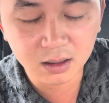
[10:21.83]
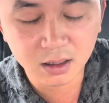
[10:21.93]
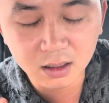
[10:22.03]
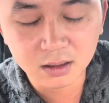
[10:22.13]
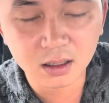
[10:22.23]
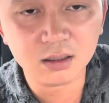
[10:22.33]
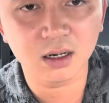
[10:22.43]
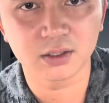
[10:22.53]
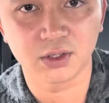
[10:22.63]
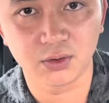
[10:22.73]
rất rất
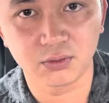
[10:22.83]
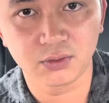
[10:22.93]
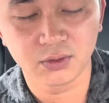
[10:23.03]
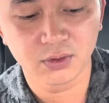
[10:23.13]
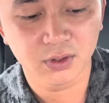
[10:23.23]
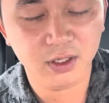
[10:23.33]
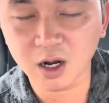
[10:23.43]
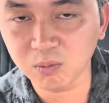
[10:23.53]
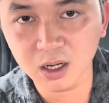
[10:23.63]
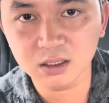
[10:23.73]
là nhiều chứ
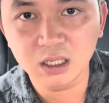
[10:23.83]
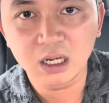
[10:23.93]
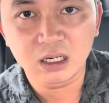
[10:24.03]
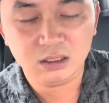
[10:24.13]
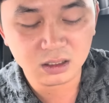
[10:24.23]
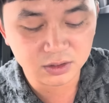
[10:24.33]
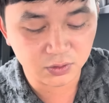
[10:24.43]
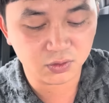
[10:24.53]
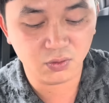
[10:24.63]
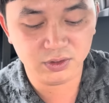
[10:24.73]
không ít rất nhiều
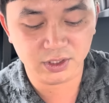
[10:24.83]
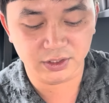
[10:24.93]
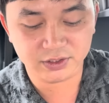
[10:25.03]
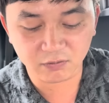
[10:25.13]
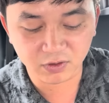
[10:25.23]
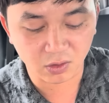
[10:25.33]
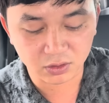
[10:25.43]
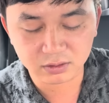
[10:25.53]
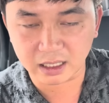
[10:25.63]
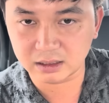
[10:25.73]
của chú anh chị trong và ngoài
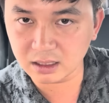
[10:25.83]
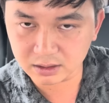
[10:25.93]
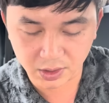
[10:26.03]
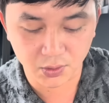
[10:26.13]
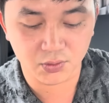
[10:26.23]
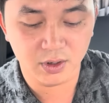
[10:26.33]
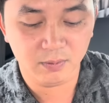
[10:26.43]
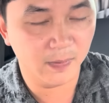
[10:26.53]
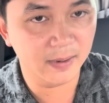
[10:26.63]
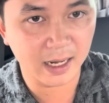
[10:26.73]
nước đặt rất nhiều
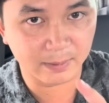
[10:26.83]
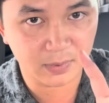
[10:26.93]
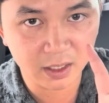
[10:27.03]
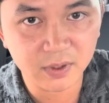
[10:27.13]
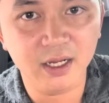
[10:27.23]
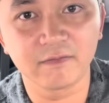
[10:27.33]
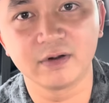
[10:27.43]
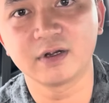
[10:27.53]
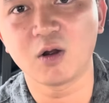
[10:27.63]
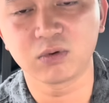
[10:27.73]
baby làm đến bây giờ
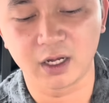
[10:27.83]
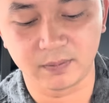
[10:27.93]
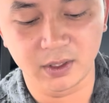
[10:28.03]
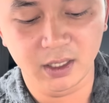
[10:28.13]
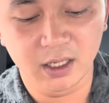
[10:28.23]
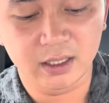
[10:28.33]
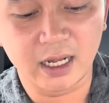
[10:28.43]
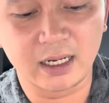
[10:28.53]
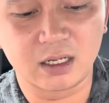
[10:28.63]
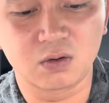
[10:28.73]
vẫn không kịp
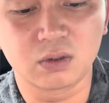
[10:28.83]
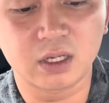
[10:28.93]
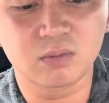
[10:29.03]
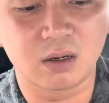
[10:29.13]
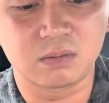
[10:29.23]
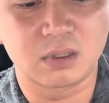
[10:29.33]
đây là cái cụ ngay chống độc